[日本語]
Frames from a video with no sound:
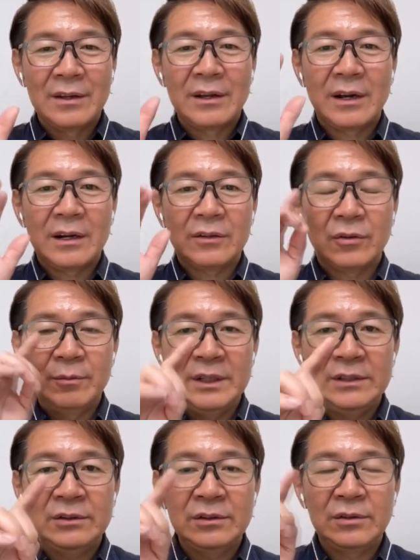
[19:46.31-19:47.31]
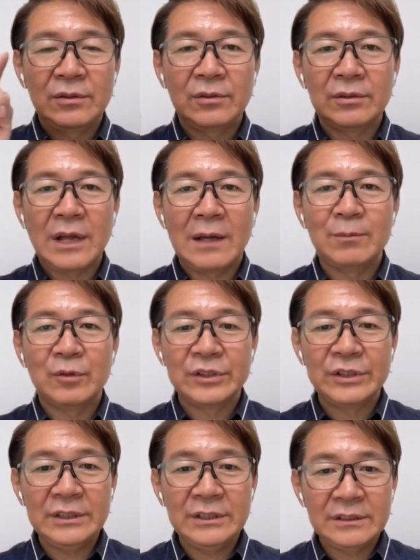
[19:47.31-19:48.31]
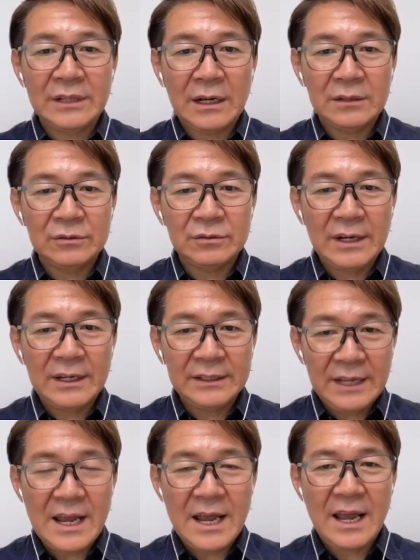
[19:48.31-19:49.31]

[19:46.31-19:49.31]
だからこの3つの脳タイプを知った上で